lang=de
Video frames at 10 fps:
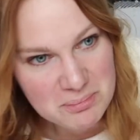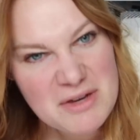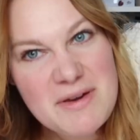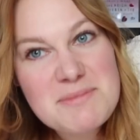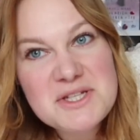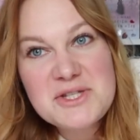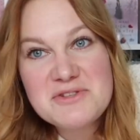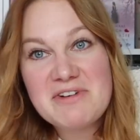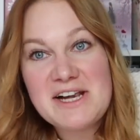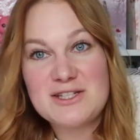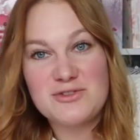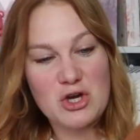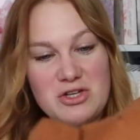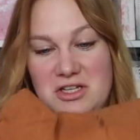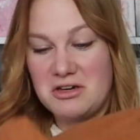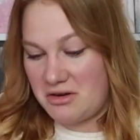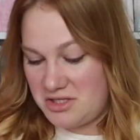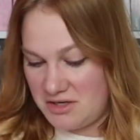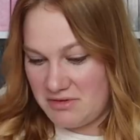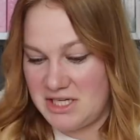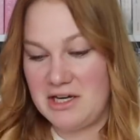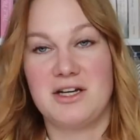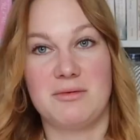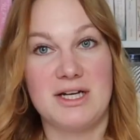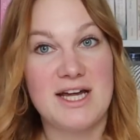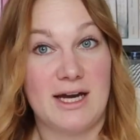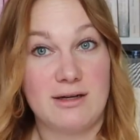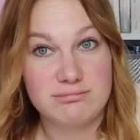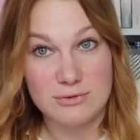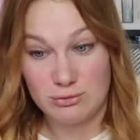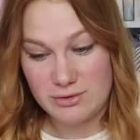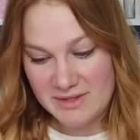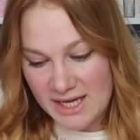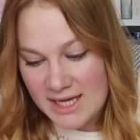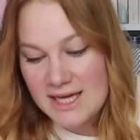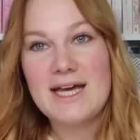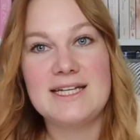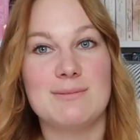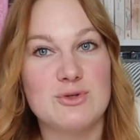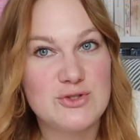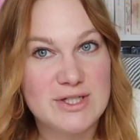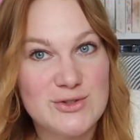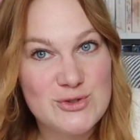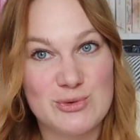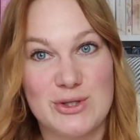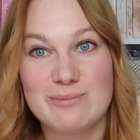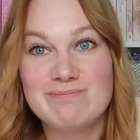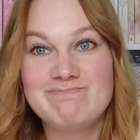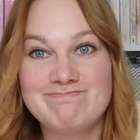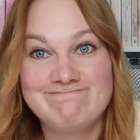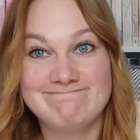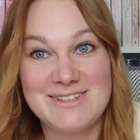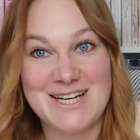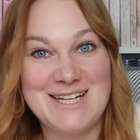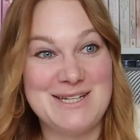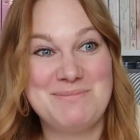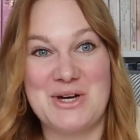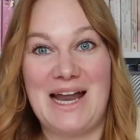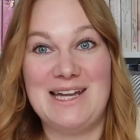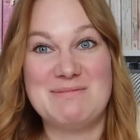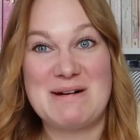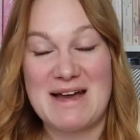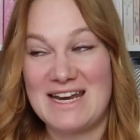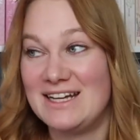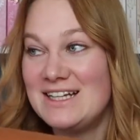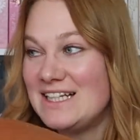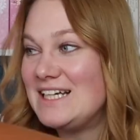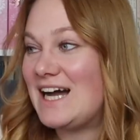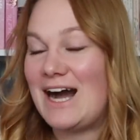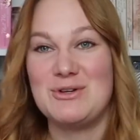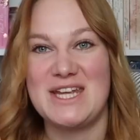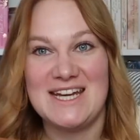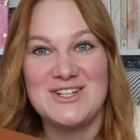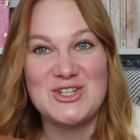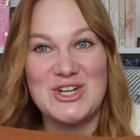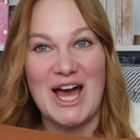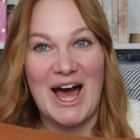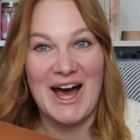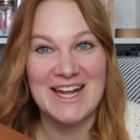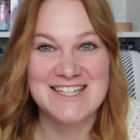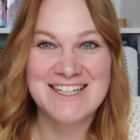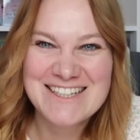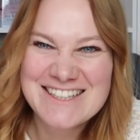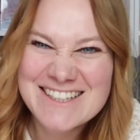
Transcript: bequem sitzen, weil das könnte hier heute etwas länger dauern. Naja, gut. Da müsst ihr jetzt durch. Ihr liebt doch alle immer meine authentische Art.